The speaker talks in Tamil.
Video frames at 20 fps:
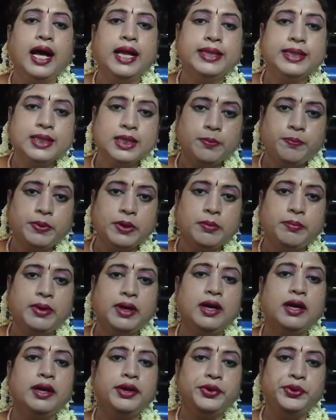
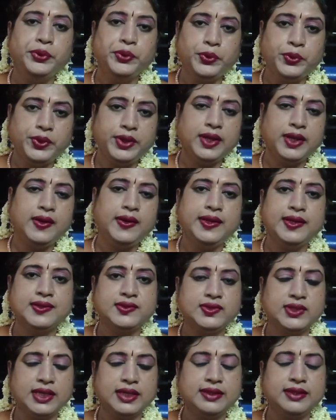அதுக்கப்புறமா நியூ டெல்லியை
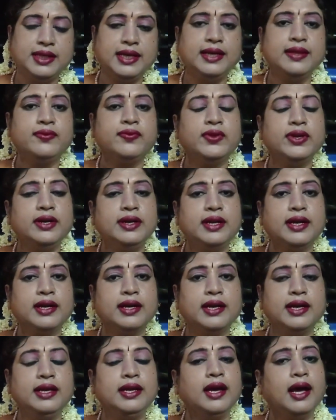சேர்ந்த
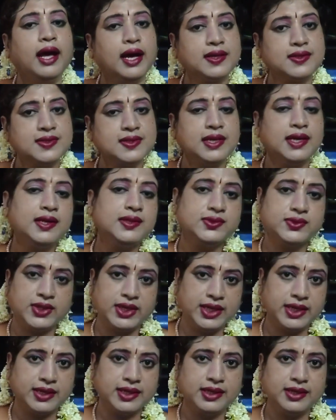திருநங்கை அக்ஸா
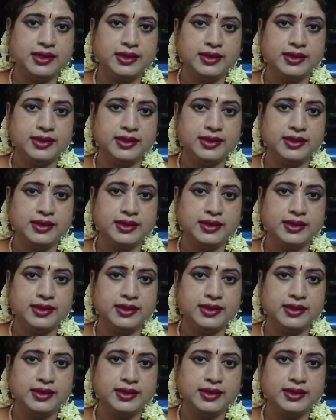ஷேக்